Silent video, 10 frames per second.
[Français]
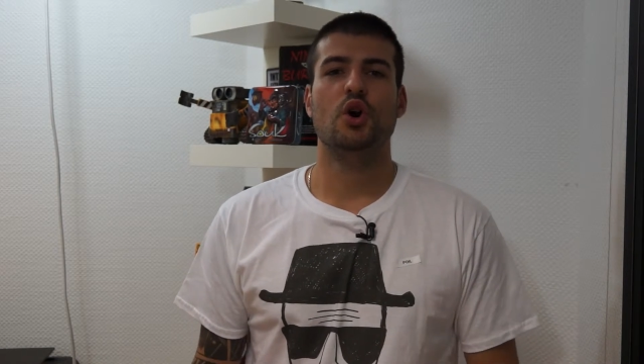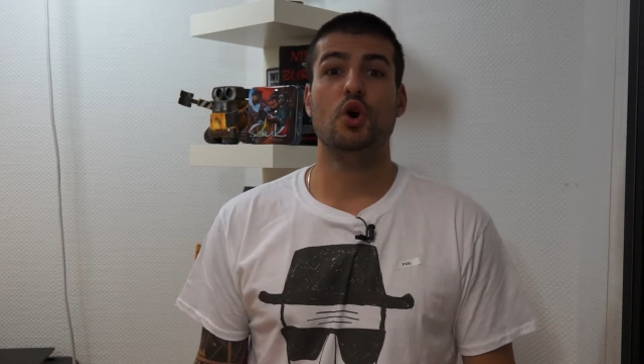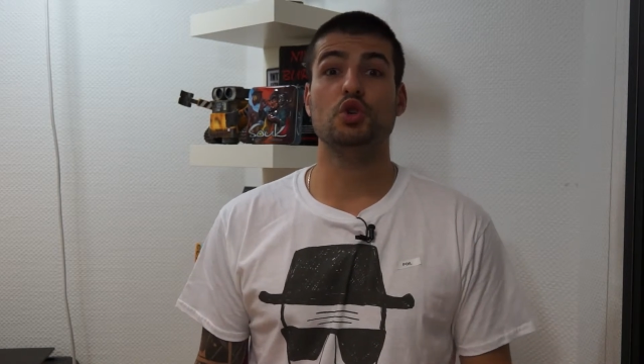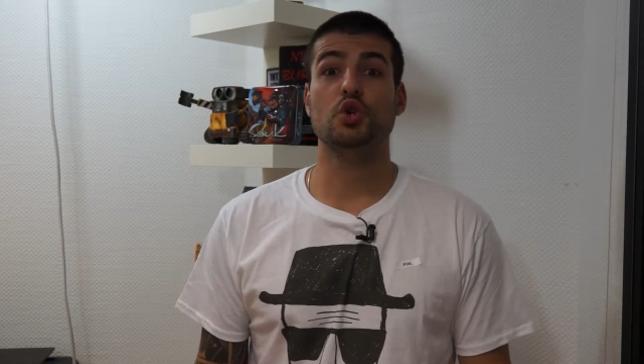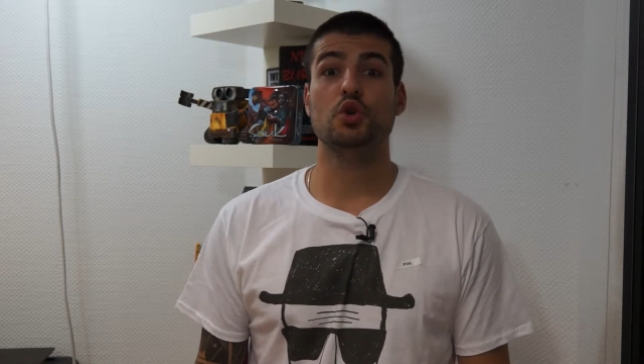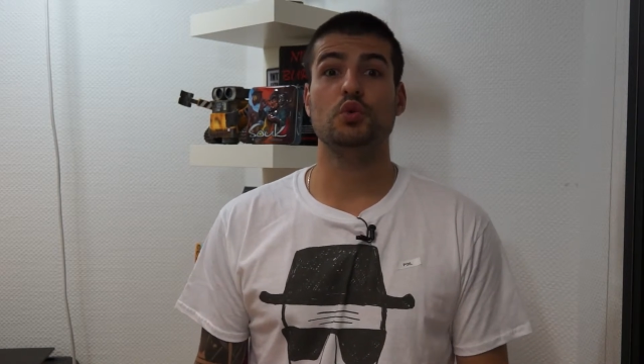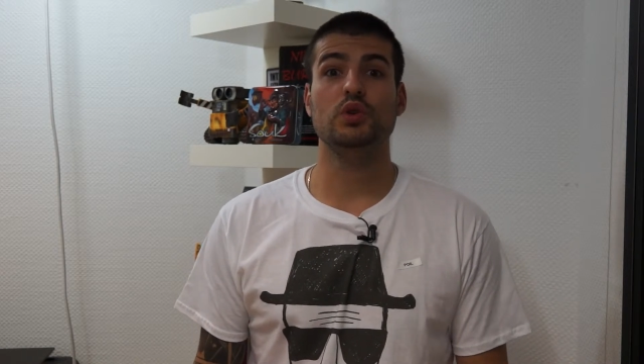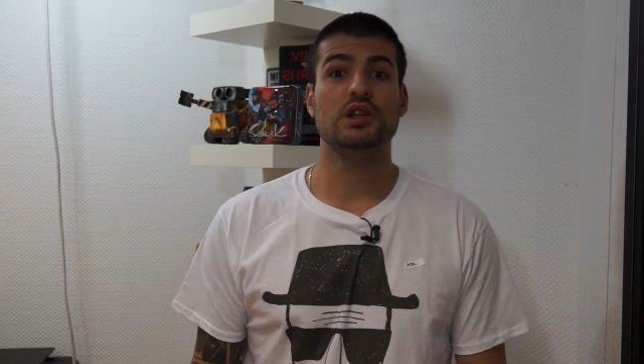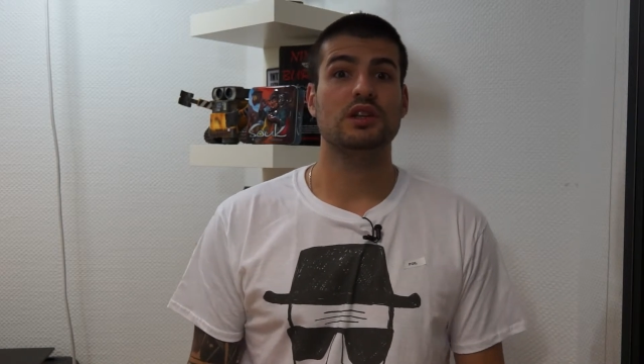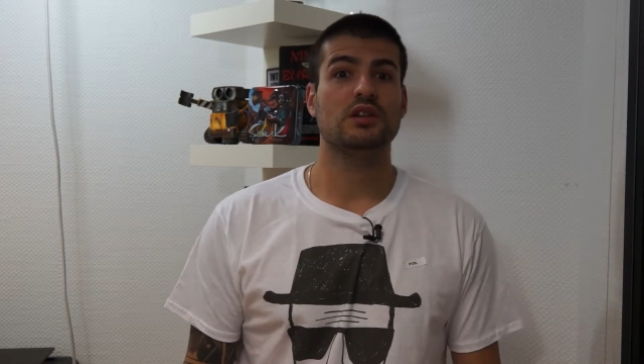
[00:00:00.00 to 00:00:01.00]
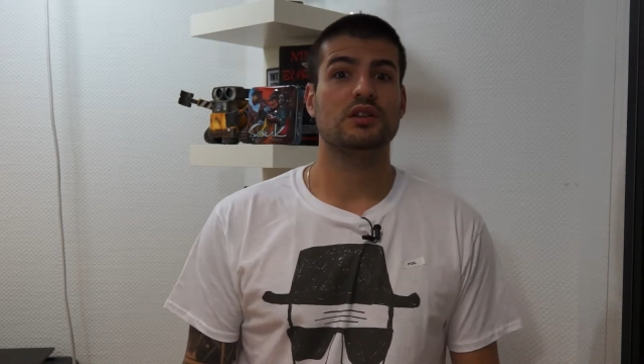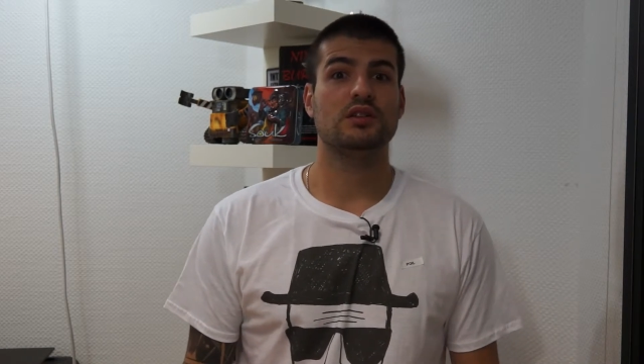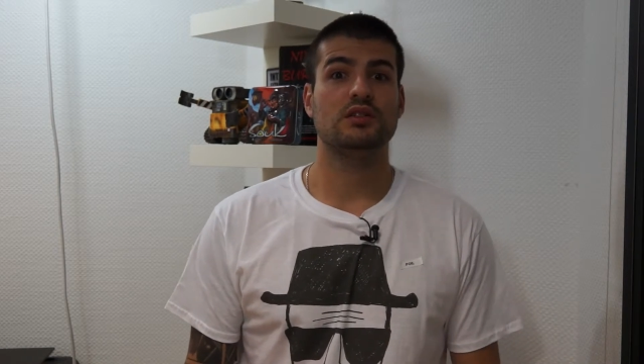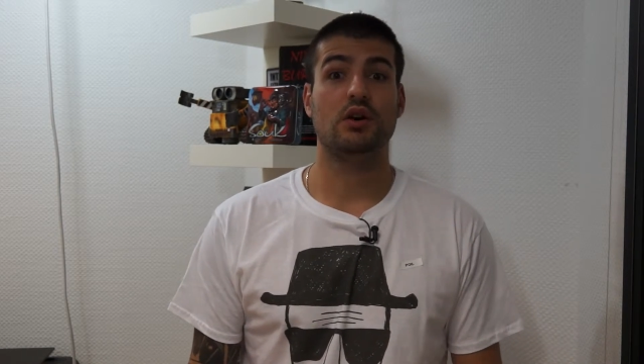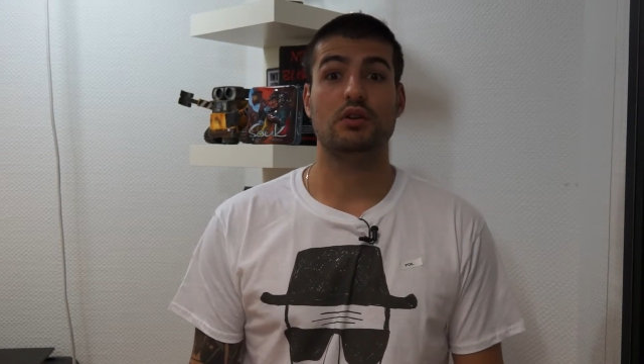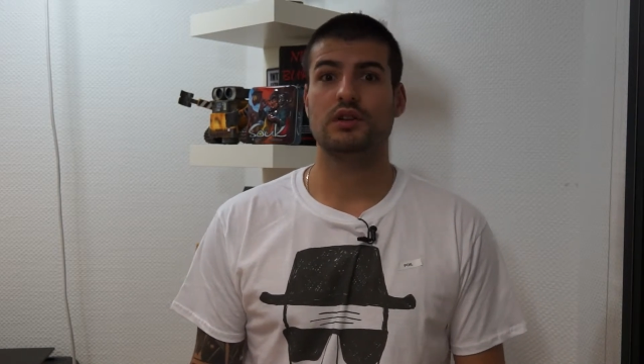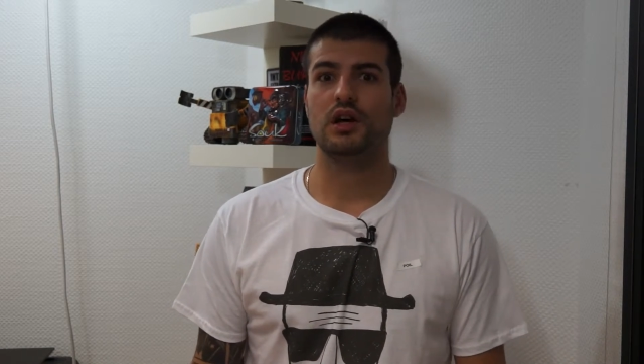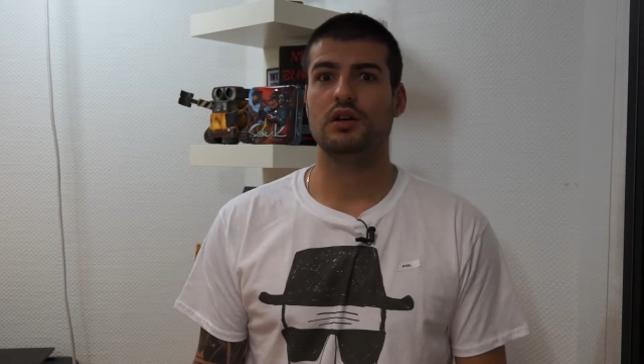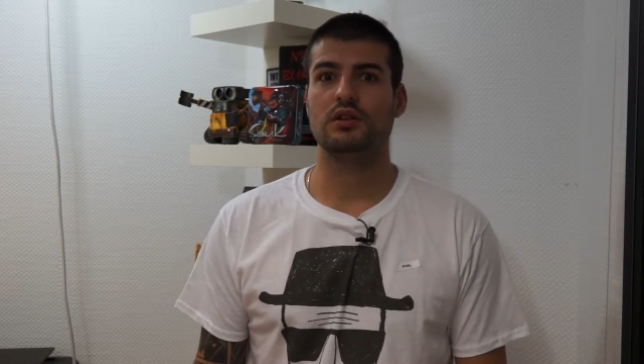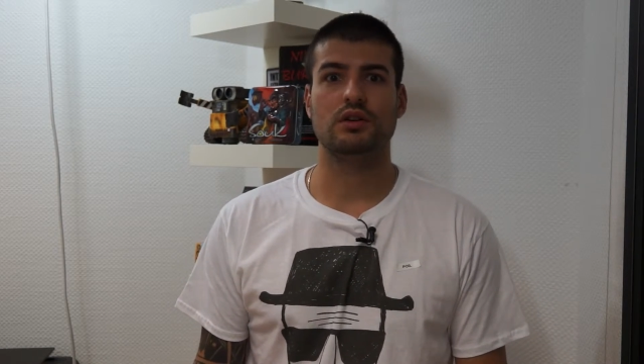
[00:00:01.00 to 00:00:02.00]
Aujourd'hui, dans
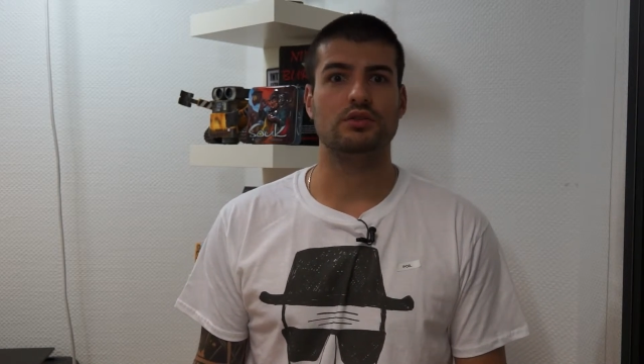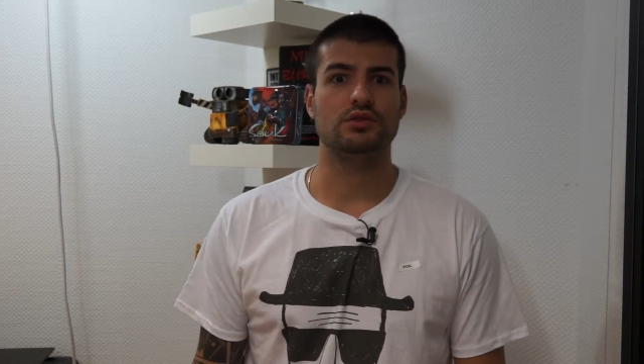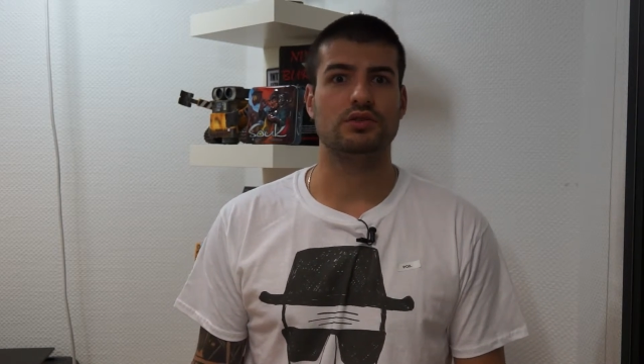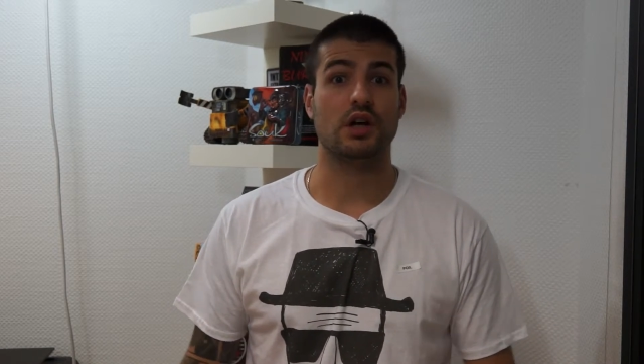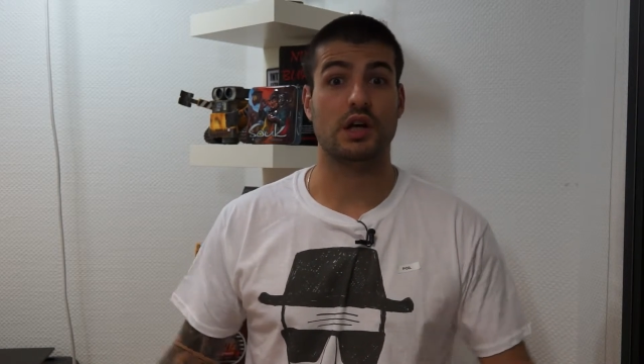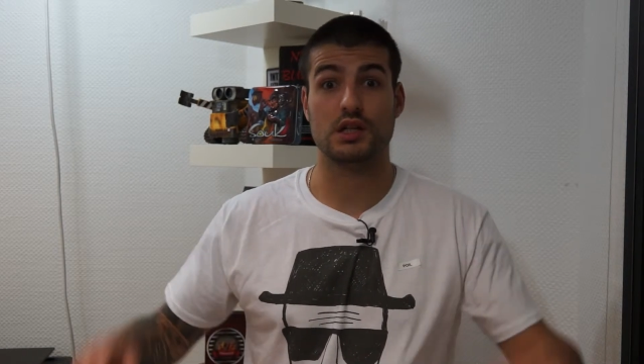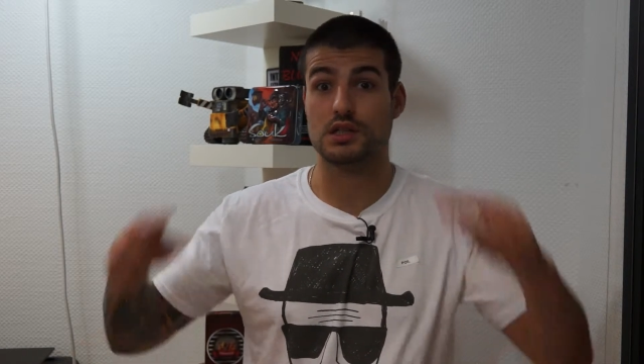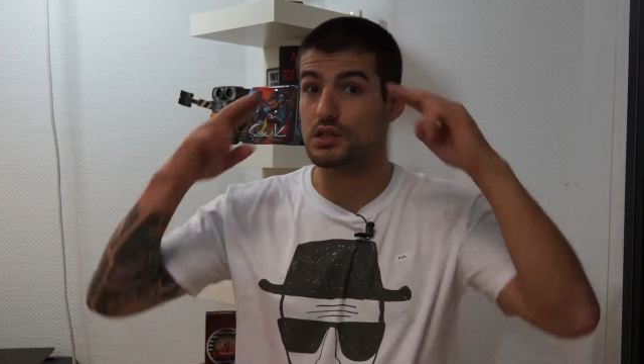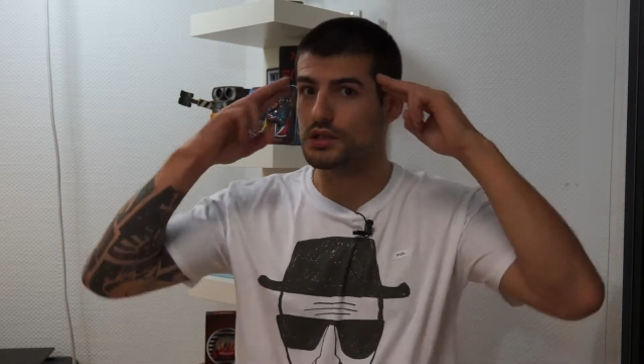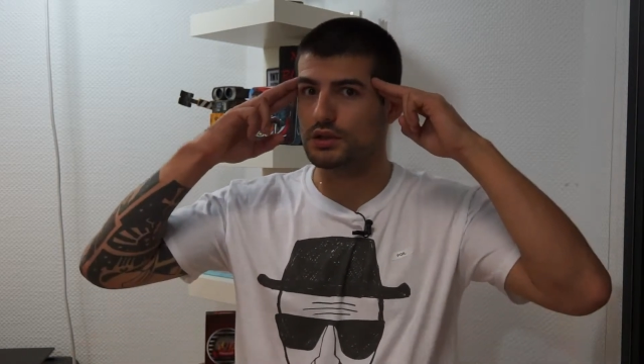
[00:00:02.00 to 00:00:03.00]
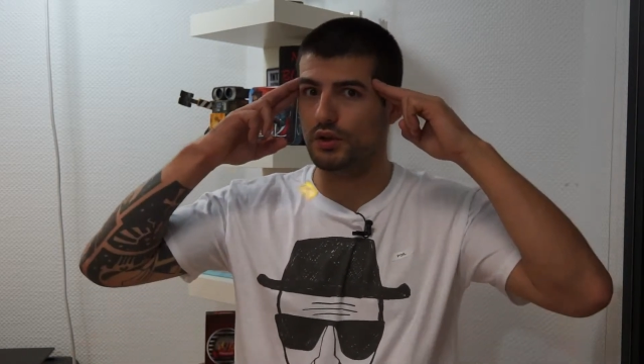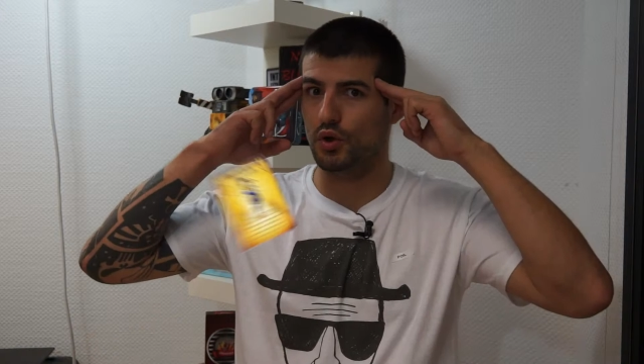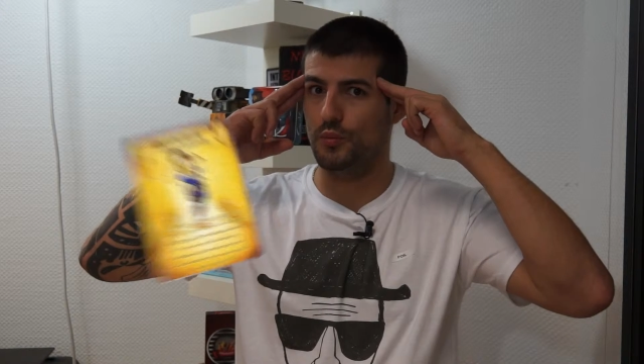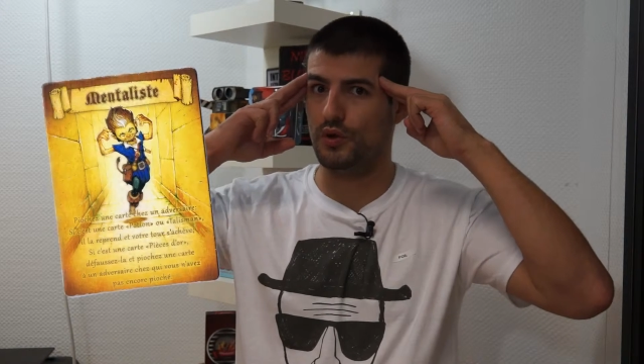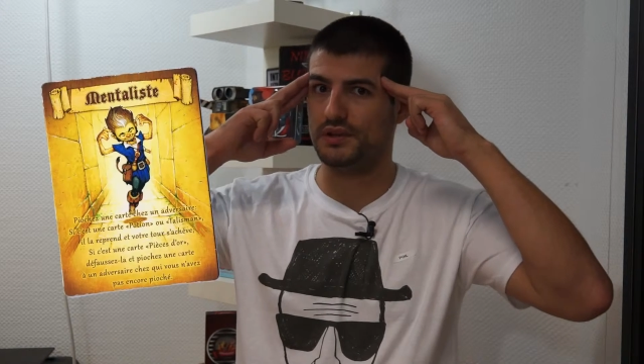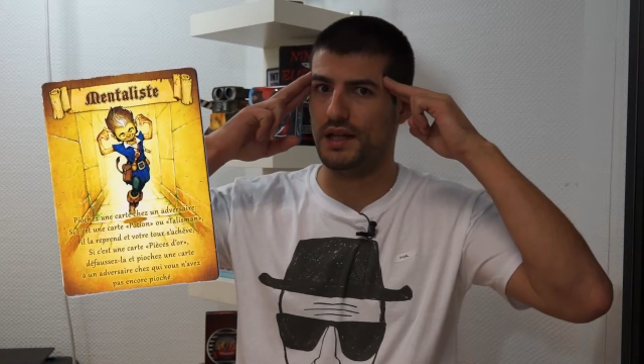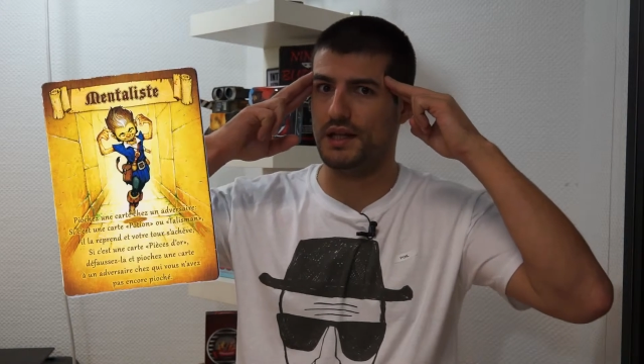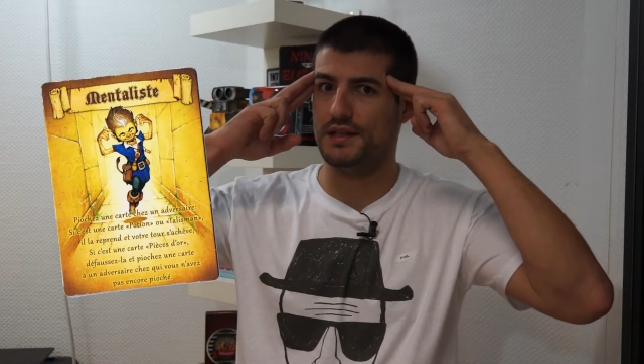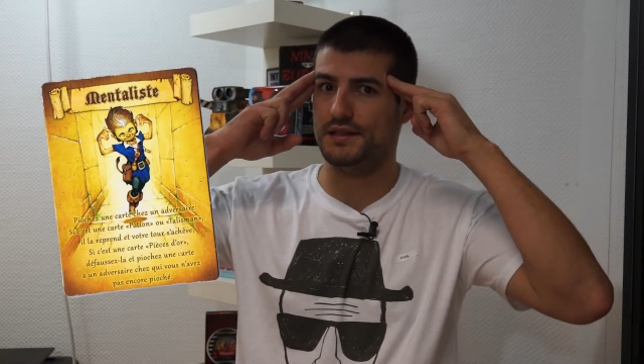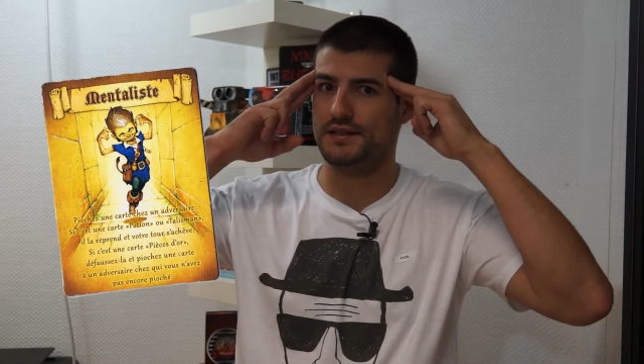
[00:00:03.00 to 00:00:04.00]
Dragon Run, je serai le
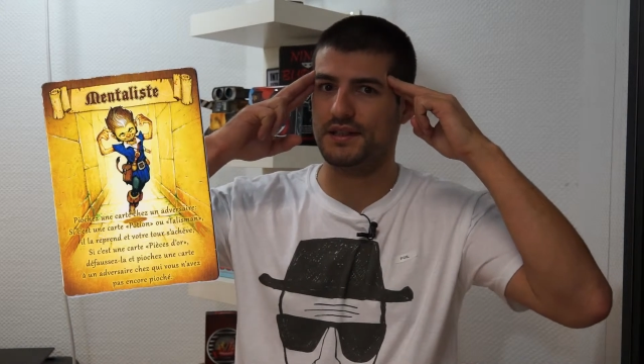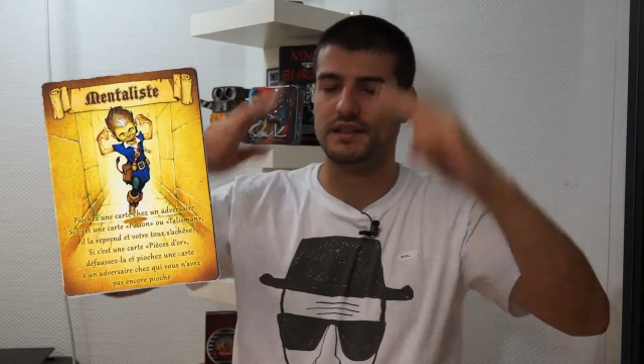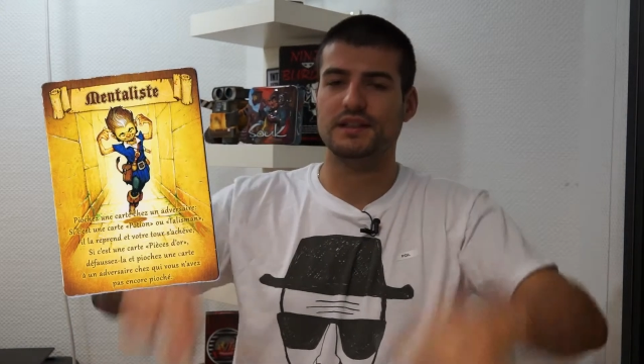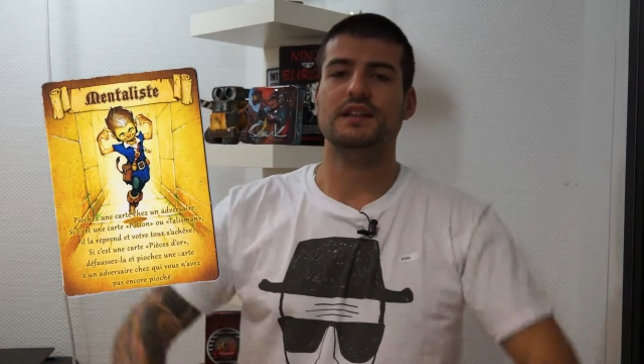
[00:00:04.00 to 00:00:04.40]
mentaliste.